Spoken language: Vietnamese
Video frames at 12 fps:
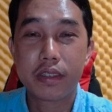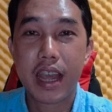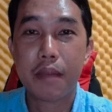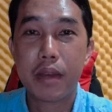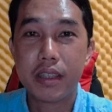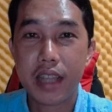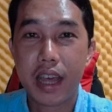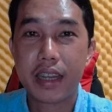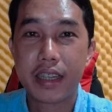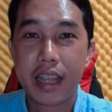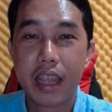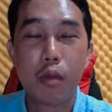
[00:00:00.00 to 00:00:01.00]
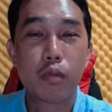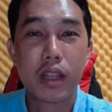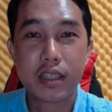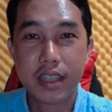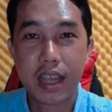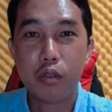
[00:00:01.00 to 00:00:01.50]
trà Bến Thành ngày 1 tháng
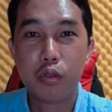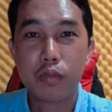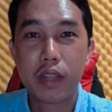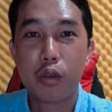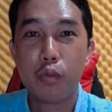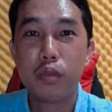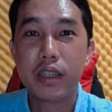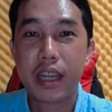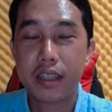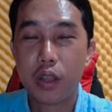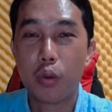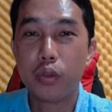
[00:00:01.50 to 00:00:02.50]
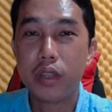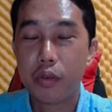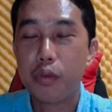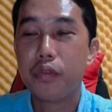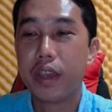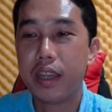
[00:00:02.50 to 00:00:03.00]
6 chúng ta cũng tranh thủ nha
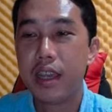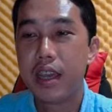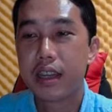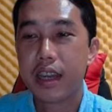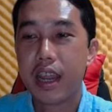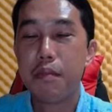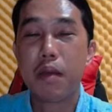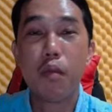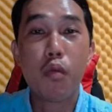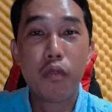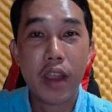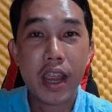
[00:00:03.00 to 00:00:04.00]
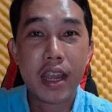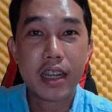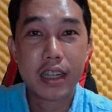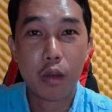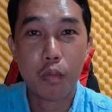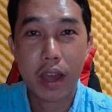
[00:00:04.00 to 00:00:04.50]
quý vị để mà bút vé
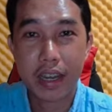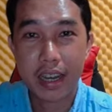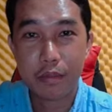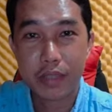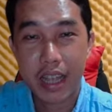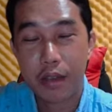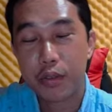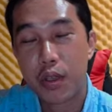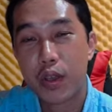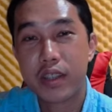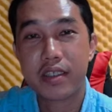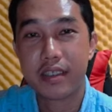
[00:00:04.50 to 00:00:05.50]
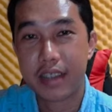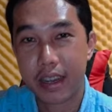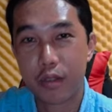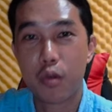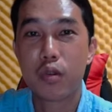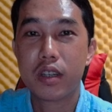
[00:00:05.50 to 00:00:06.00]
đồng hành làm sao cho cái sự kiện
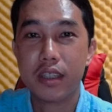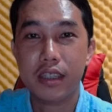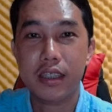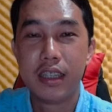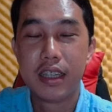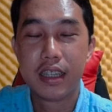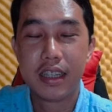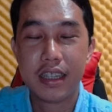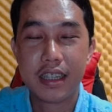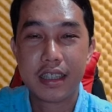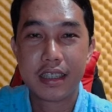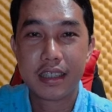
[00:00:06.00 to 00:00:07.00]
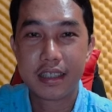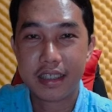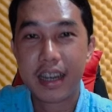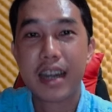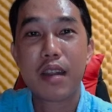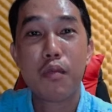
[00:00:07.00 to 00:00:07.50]
của Cường à,
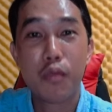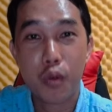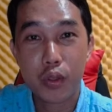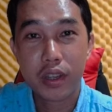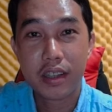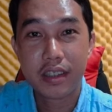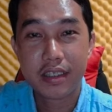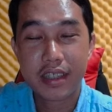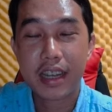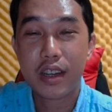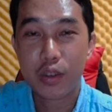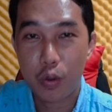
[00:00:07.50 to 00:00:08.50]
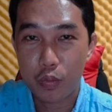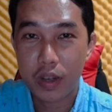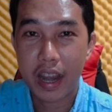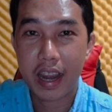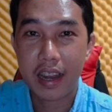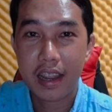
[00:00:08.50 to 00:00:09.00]
rất là đông vui rất là rộn
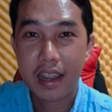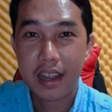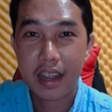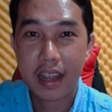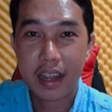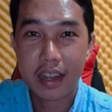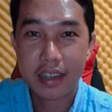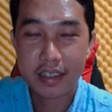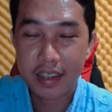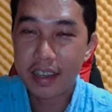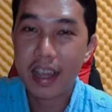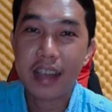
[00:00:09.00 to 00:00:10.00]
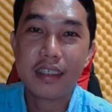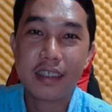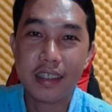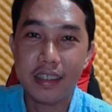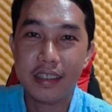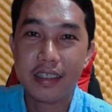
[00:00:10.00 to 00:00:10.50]
ràng à, rất là ấn
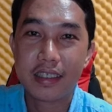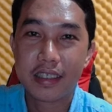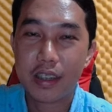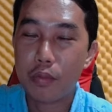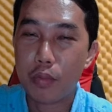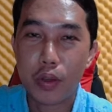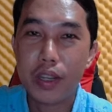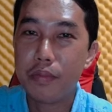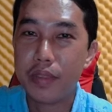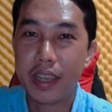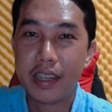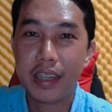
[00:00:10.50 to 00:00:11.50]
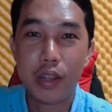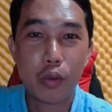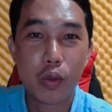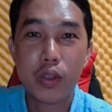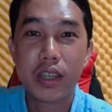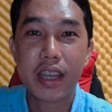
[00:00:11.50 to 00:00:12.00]
tượng trong mỗi đêm diễn đều
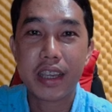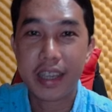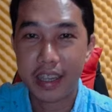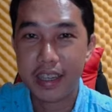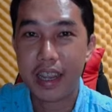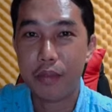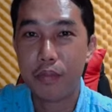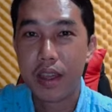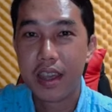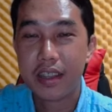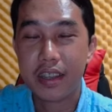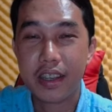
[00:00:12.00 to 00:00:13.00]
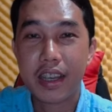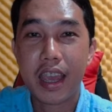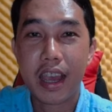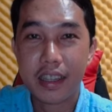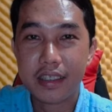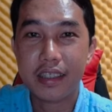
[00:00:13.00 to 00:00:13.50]
có những cái kỷ niệm những cái
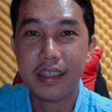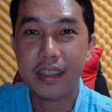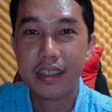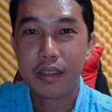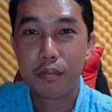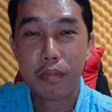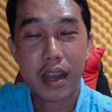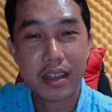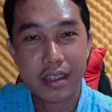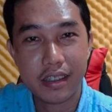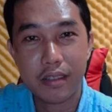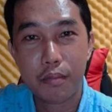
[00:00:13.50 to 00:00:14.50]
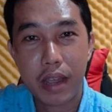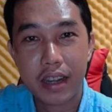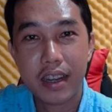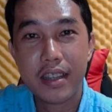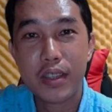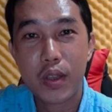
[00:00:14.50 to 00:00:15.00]
ấn tượng mà cường mang
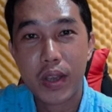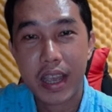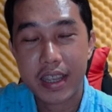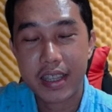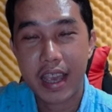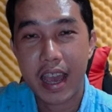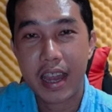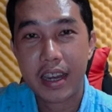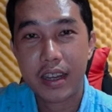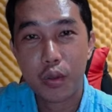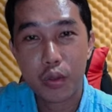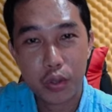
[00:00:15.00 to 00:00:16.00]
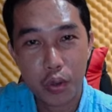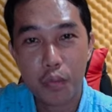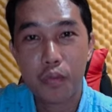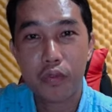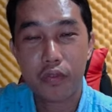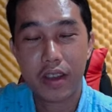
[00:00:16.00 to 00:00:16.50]
đến cho khán giả nói chung
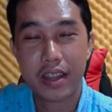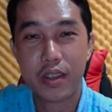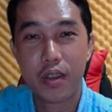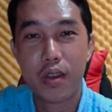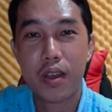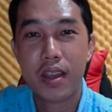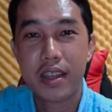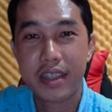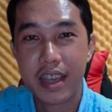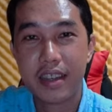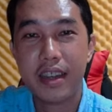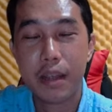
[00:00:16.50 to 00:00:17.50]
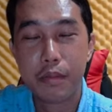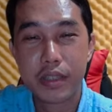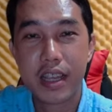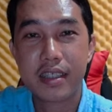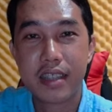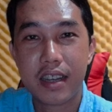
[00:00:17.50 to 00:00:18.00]
và cho gia đình
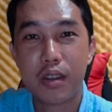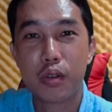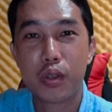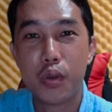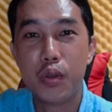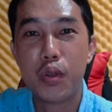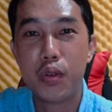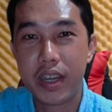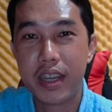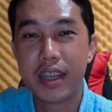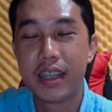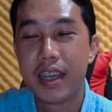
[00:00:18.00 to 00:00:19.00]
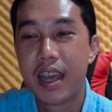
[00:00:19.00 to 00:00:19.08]
fc xanh độc chuối nói riêng